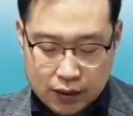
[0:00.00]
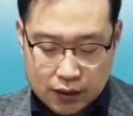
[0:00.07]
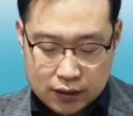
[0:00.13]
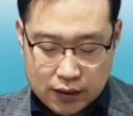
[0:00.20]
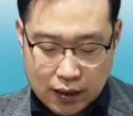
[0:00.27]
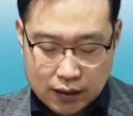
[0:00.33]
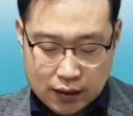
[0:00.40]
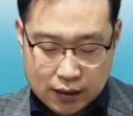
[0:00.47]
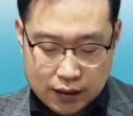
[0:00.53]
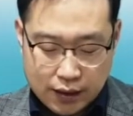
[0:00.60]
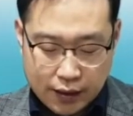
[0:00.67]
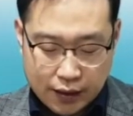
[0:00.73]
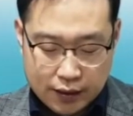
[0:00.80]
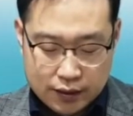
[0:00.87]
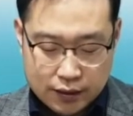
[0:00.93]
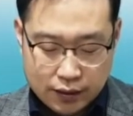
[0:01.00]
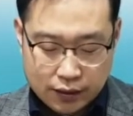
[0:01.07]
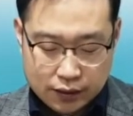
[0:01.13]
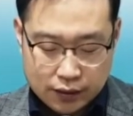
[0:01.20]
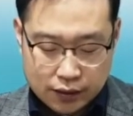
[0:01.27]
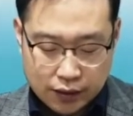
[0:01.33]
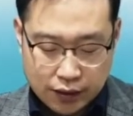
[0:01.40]

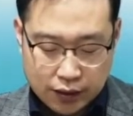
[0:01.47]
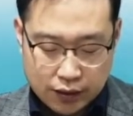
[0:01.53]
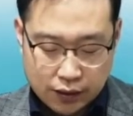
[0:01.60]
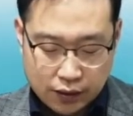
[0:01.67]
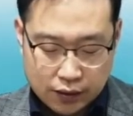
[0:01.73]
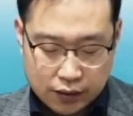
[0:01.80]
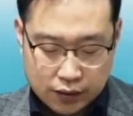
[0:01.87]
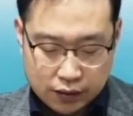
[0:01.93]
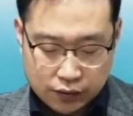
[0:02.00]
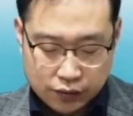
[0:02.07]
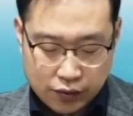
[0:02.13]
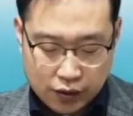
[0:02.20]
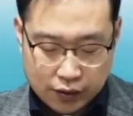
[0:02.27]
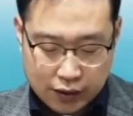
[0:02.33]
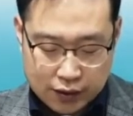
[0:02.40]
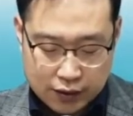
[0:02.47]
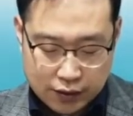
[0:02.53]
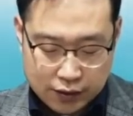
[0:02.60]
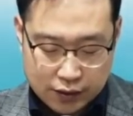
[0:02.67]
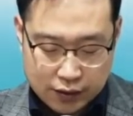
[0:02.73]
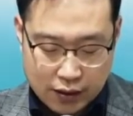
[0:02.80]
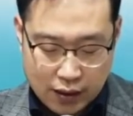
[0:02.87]
사자들에게서 능히 너를
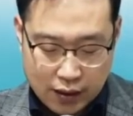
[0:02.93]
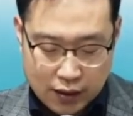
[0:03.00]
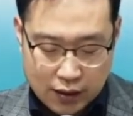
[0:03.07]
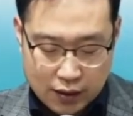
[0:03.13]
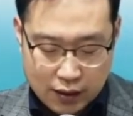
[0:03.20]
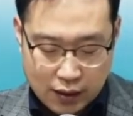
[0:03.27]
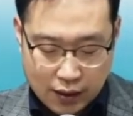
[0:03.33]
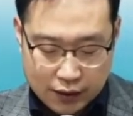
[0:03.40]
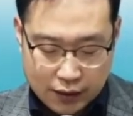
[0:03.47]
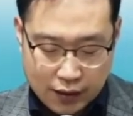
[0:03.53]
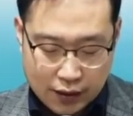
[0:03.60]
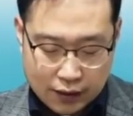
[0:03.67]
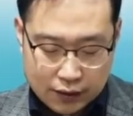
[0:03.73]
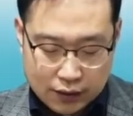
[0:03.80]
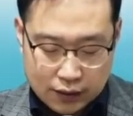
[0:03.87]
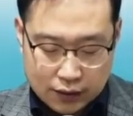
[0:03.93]
구원하셨느냐 하니라.